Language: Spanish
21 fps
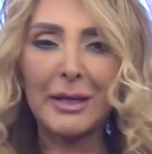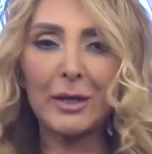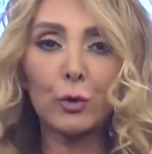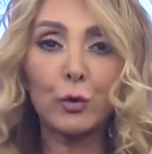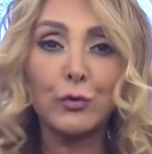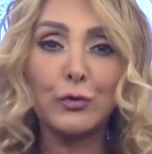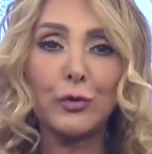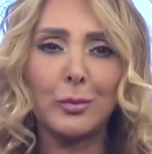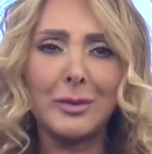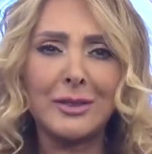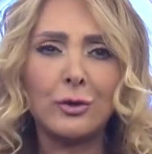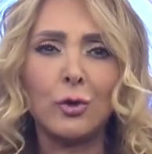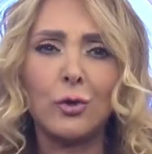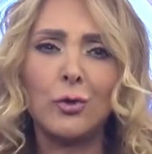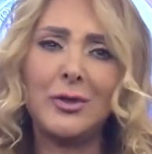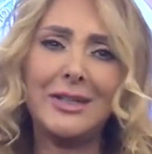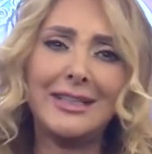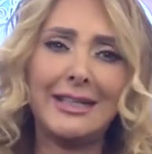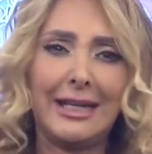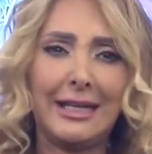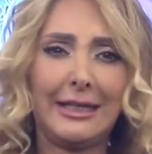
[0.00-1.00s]
pero sobre
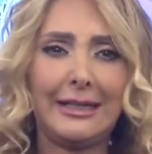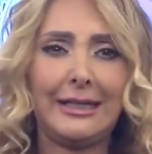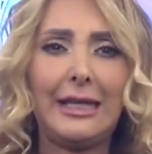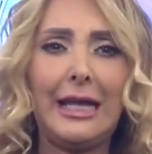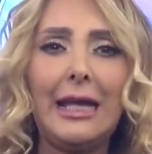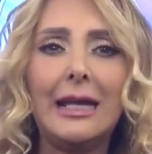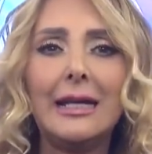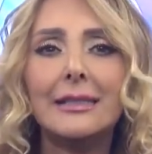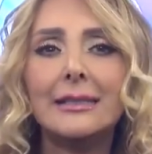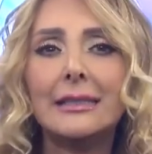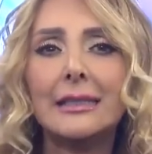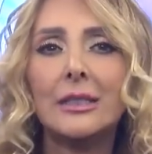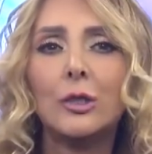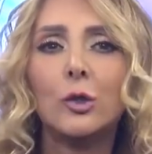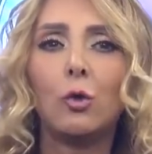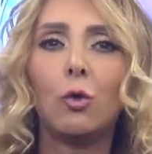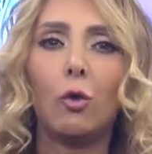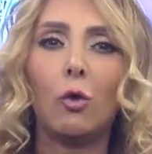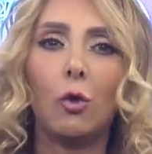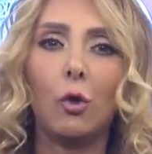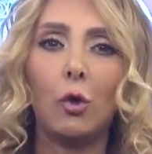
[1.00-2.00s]
todo
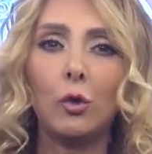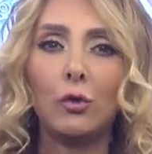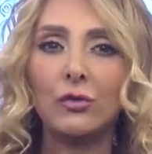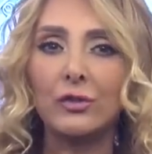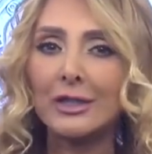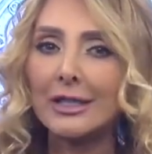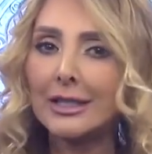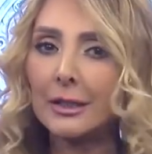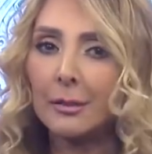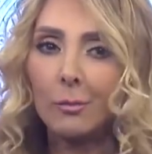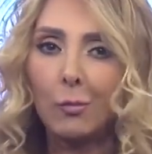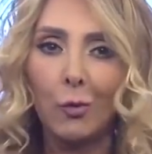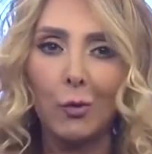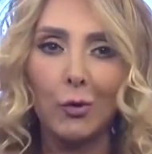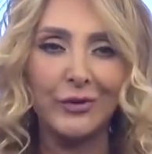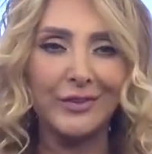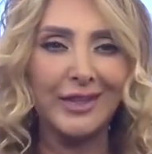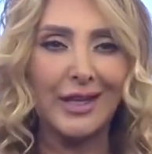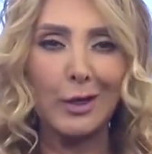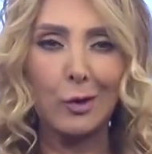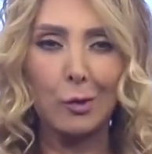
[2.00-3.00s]
energéticos y
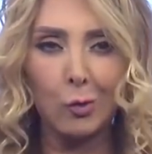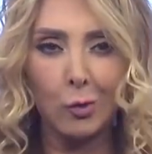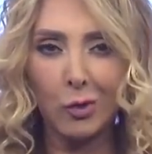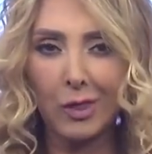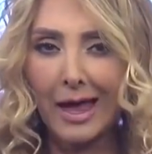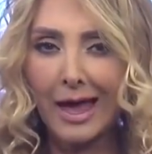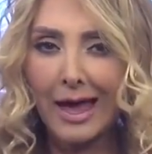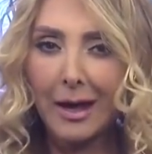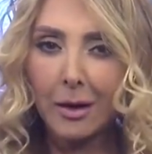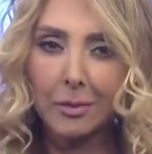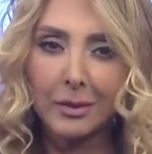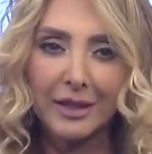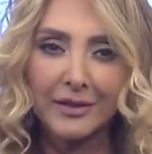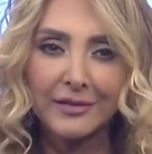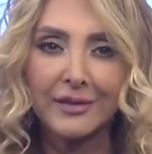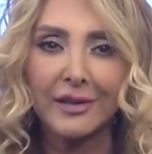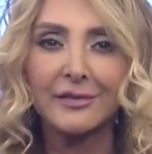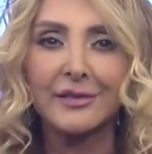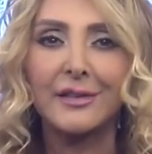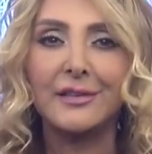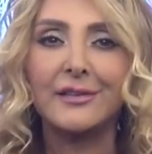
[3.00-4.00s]
muy
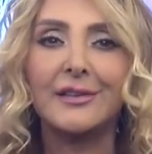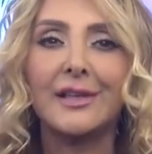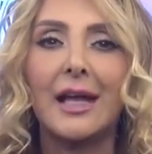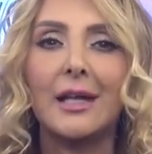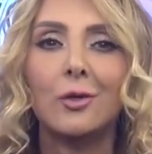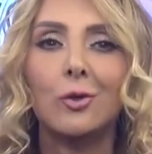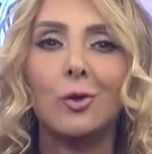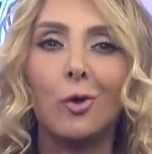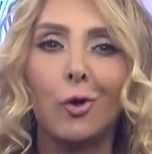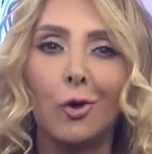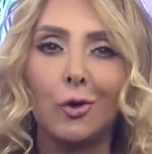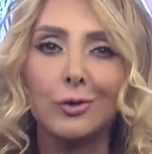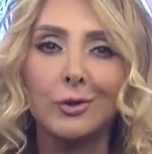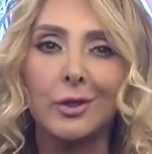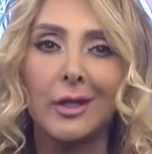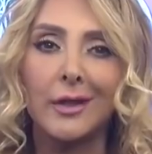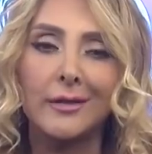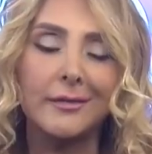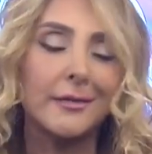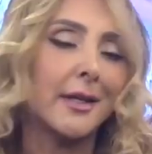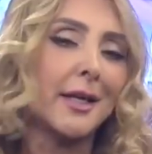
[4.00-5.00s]
saludables, así
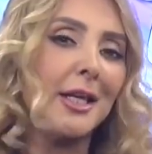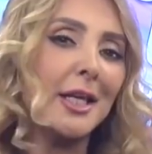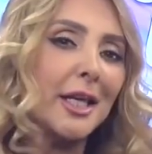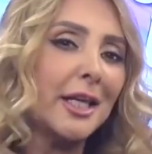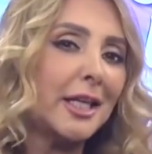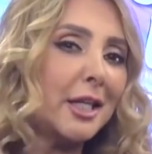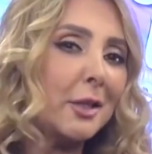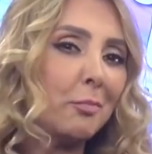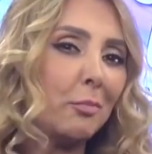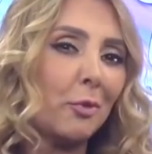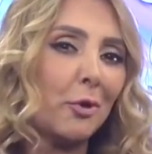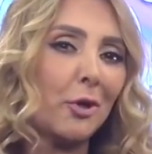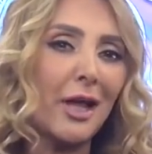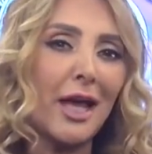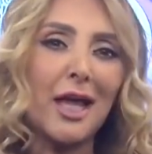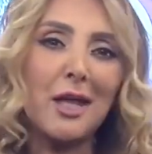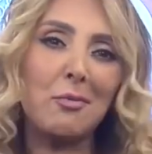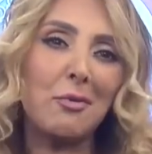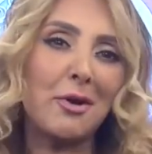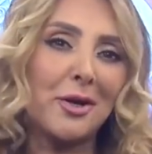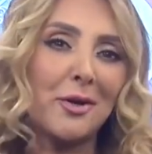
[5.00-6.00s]
sanotes? Y por
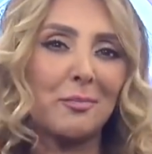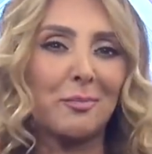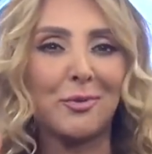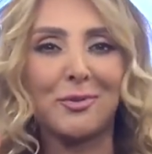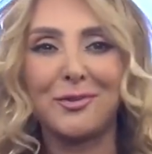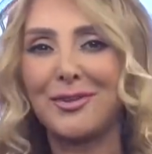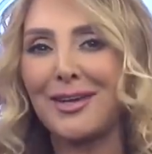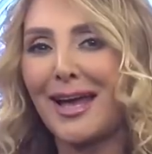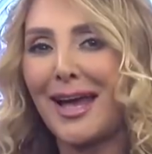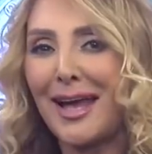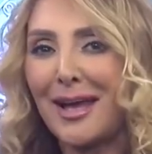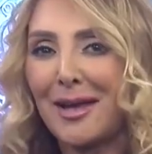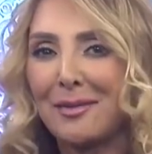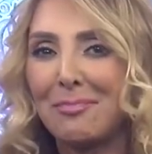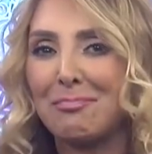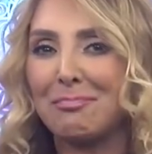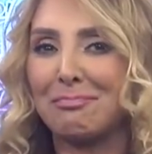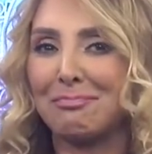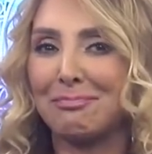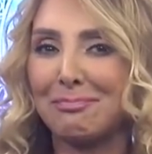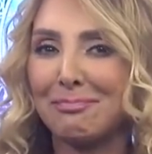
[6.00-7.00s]
ahí, bueno, pues
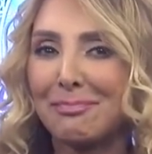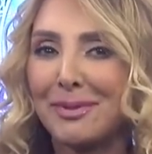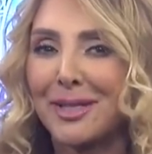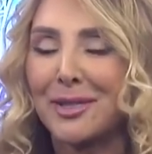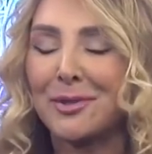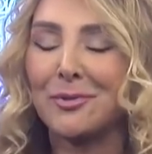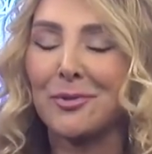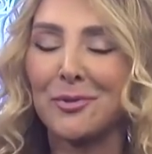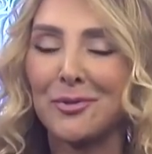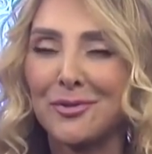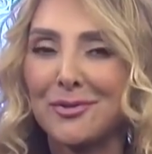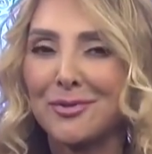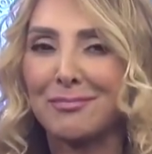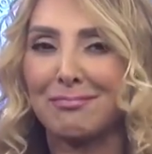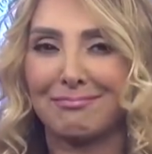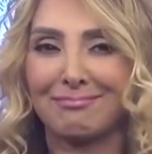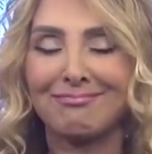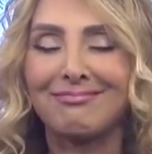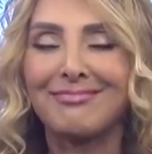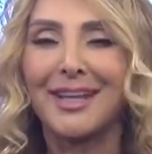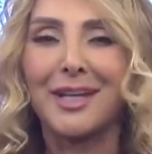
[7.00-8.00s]
ya vernos
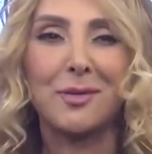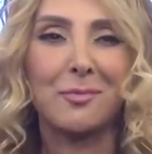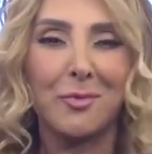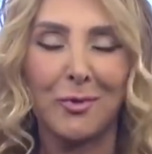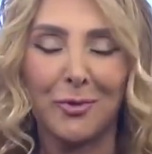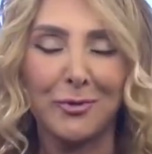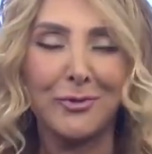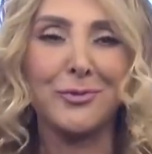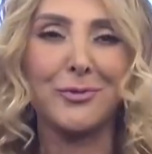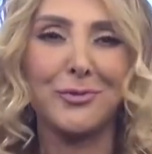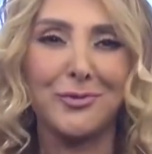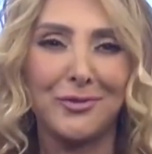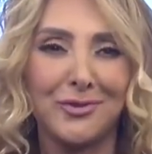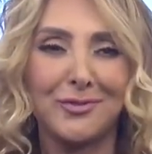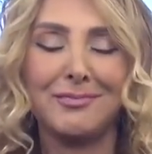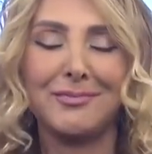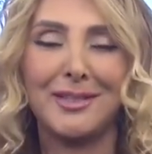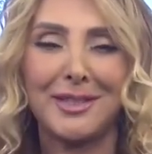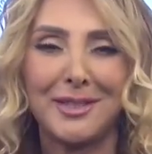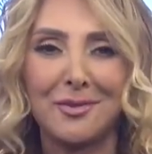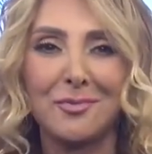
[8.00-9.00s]

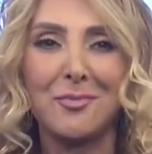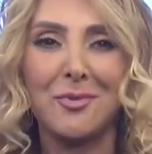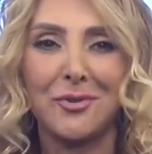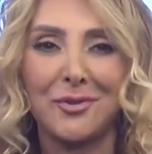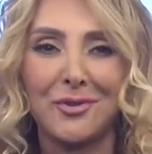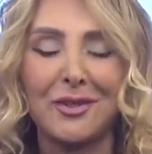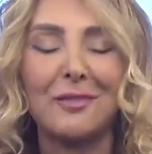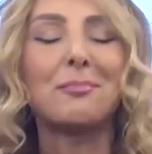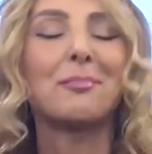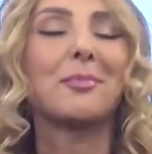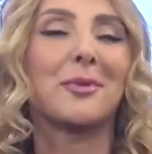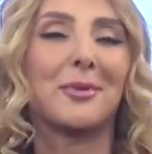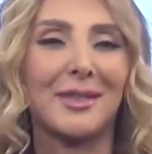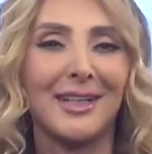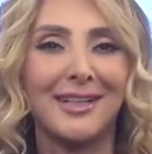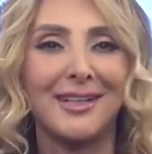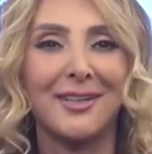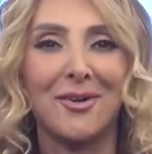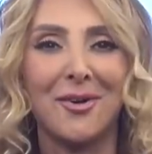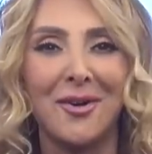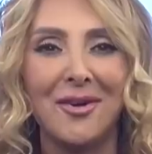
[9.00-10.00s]
hermosos y hermosas, ¿por
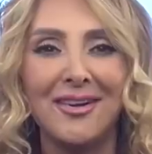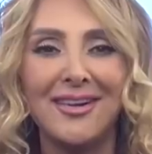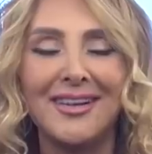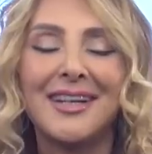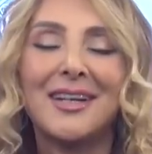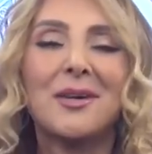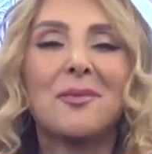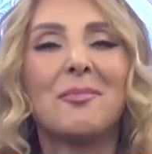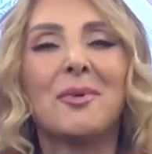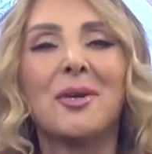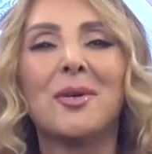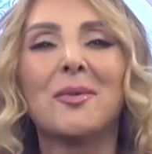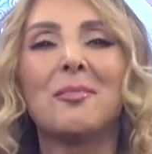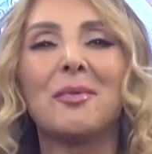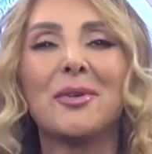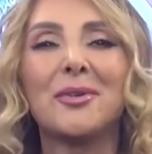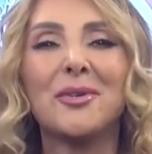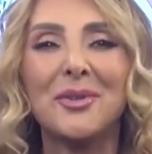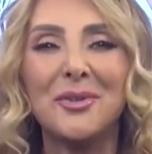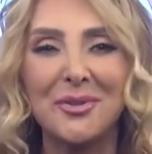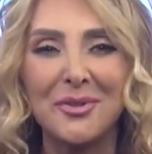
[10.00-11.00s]
qué no? Bueno,
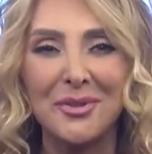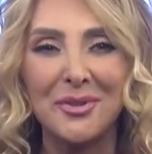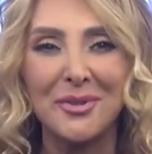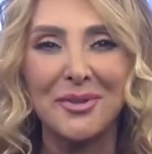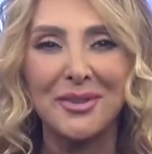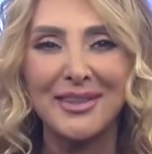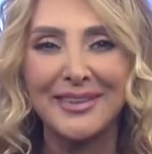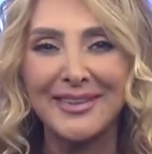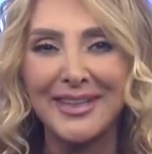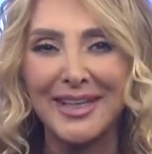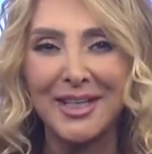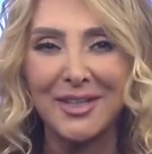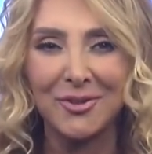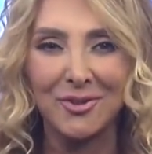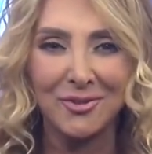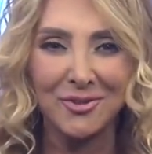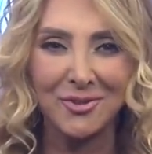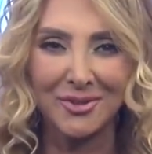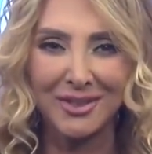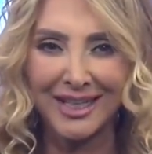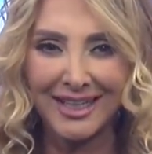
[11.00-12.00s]
pues hoy nos lo dice el
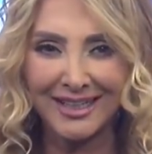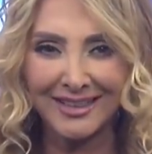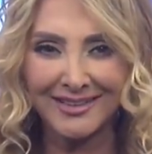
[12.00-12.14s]
doctor